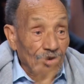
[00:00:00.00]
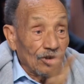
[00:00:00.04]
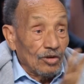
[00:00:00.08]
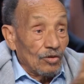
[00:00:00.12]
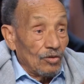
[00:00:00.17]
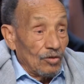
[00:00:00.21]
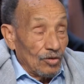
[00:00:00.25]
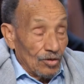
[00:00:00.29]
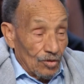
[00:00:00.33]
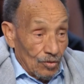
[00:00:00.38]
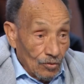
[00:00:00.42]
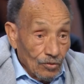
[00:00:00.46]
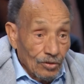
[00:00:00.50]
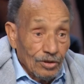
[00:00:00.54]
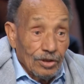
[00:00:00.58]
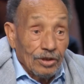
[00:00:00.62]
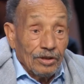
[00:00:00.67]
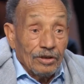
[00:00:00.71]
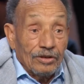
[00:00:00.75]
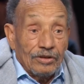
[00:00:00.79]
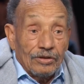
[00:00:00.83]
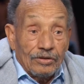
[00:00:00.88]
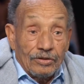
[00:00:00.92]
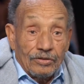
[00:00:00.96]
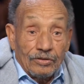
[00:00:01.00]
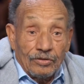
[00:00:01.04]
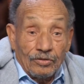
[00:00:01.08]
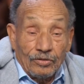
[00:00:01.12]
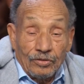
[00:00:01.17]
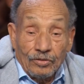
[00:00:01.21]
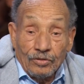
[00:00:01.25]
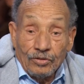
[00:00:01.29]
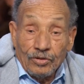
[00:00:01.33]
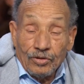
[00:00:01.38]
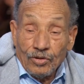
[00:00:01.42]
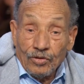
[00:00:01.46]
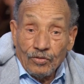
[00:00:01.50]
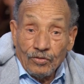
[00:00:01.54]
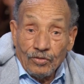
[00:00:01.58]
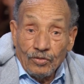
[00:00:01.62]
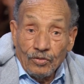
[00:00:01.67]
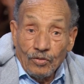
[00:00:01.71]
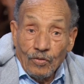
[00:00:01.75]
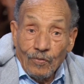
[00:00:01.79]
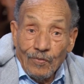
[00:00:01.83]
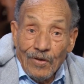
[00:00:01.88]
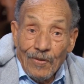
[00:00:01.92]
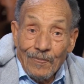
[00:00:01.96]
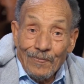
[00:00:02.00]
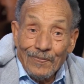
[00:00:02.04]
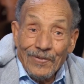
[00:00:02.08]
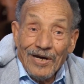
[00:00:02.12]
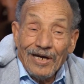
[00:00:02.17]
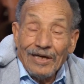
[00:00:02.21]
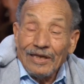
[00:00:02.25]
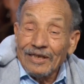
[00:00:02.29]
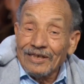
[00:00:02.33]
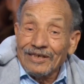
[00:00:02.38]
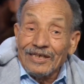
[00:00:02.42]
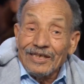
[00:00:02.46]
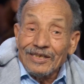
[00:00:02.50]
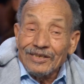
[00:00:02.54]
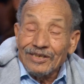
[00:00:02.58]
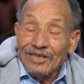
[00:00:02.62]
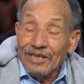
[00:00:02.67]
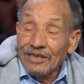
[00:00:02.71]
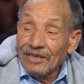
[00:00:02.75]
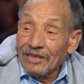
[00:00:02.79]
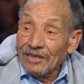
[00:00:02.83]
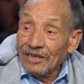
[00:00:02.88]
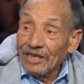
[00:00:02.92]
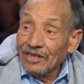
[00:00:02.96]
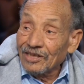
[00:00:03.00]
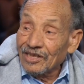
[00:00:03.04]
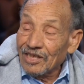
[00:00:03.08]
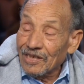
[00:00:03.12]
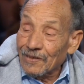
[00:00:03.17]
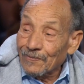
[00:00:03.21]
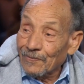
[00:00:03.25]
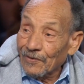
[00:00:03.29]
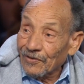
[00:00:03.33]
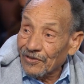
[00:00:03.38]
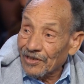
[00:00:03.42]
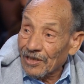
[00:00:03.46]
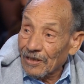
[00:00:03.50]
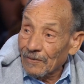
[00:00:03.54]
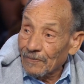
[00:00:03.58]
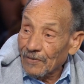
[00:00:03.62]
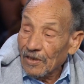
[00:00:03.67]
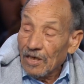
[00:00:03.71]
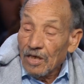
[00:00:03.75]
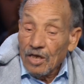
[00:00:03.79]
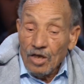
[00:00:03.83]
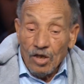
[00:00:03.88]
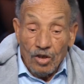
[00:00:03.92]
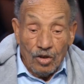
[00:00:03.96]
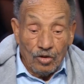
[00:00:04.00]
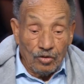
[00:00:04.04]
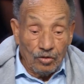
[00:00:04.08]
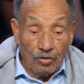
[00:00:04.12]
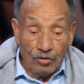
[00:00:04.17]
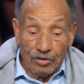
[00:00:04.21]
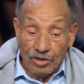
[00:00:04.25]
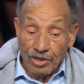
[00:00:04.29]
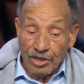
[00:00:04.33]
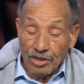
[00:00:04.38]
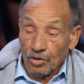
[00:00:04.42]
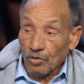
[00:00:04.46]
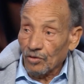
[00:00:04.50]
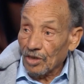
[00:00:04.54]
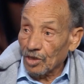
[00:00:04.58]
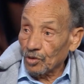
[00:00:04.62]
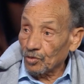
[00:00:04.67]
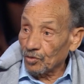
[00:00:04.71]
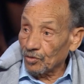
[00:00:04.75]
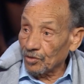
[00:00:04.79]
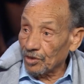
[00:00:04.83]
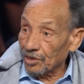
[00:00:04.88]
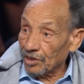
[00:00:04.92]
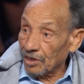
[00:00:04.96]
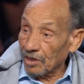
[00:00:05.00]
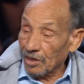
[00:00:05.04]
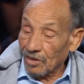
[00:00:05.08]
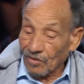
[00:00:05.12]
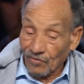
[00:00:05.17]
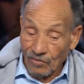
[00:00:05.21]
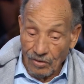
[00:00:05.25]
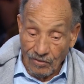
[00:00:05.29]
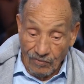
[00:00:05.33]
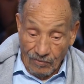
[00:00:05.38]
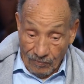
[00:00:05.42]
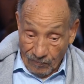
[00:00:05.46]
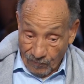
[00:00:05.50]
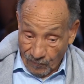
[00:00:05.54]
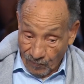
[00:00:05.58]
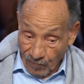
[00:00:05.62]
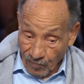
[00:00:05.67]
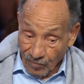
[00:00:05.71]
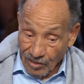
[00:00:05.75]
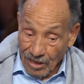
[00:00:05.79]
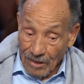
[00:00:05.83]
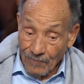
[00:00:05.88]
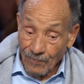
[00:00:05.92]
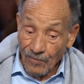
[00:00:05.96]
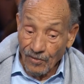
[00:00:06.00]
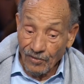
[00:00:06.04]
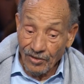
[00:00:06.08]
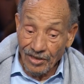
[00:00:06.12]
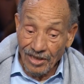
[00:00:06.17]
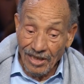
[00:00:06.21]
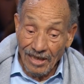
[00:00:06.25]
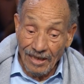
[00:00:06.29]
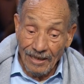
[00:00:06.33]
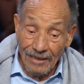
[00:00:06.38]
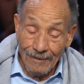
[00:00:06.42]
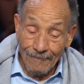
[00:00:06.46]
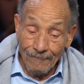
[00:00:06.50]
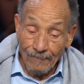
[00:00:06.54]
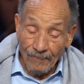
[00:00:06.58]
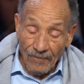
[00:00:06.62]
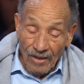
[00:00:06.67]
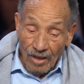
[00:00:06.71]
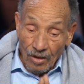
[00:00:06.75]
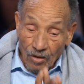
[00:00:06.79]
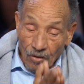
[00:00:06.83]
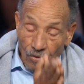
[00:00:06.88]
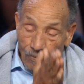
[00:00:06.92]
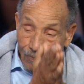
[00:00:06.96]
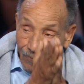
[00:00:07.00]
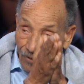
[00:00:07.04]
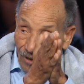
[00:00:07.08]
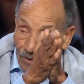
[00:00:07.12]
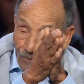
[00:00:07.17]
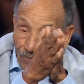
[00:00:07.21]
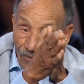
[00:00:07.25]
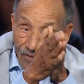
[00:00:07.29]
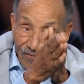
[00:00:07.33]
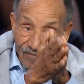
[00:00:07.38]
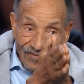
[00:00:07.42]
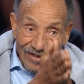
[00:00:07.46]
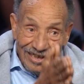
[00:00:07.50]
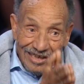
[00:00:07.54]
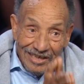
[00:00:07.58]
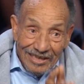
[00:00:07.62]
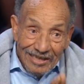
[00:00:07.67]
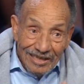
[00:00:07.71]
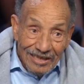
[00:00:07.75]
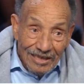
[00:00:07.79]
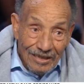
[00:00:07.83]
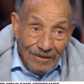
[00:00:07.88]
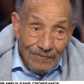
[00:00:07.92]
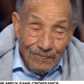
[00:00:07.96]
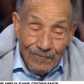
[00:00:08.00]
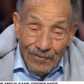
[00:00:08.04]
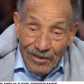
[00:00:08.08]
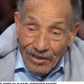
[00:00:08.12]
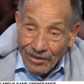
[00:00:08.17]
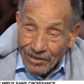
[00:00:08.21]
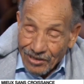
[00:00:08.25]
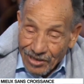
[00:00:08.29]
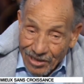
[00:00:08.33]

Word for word: que les autres euh, n'ont même pas l'indispensable. Donc c'est une injustice fondamentale, complètement validée par un